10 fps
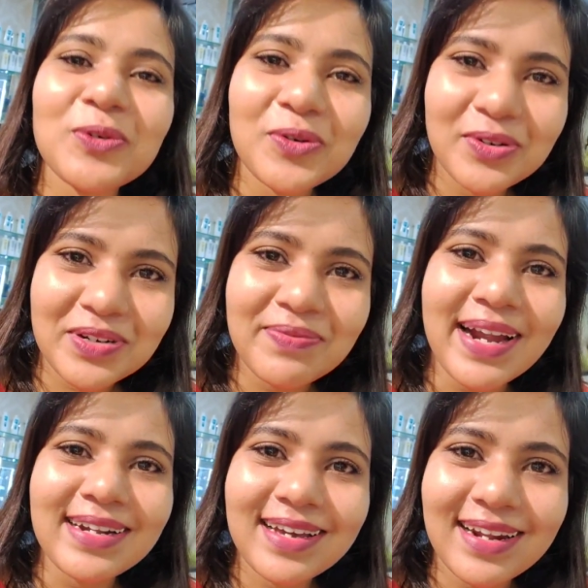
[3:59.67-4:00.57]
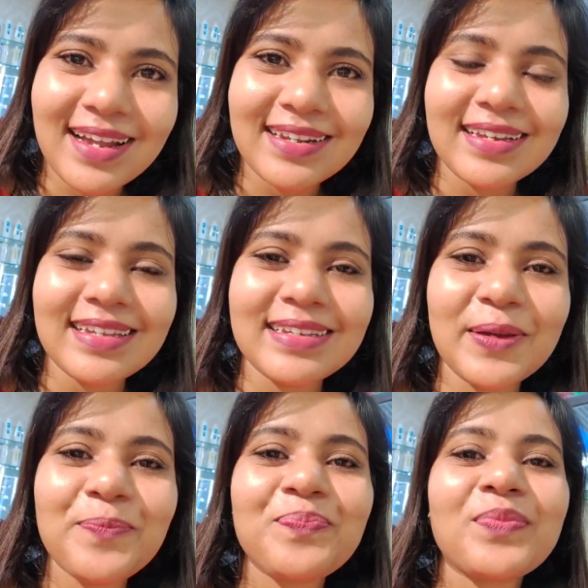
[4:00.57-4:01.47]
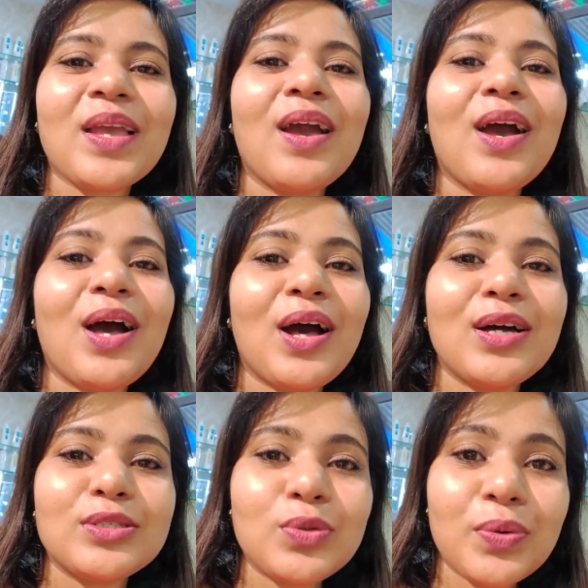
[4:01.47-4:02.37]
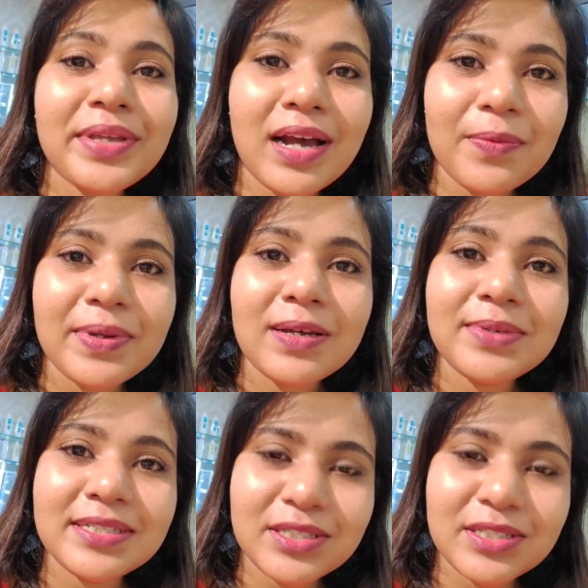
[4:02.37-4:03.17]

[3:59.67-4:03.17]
तुम लोगों को रिमाइंड कराने के लिए तो यहाँ पर अभी